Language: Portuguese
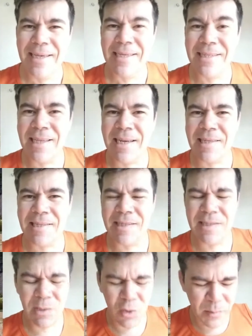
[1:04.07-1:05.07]

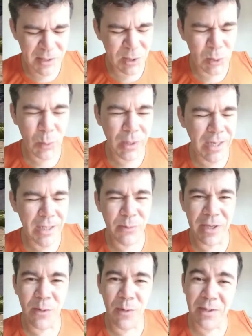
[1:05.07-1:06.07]
interessantes, começo do ano,
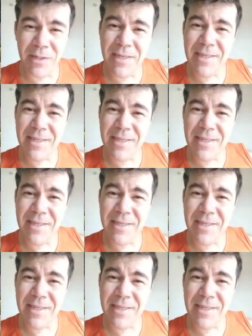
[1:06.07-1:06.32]
aí o ano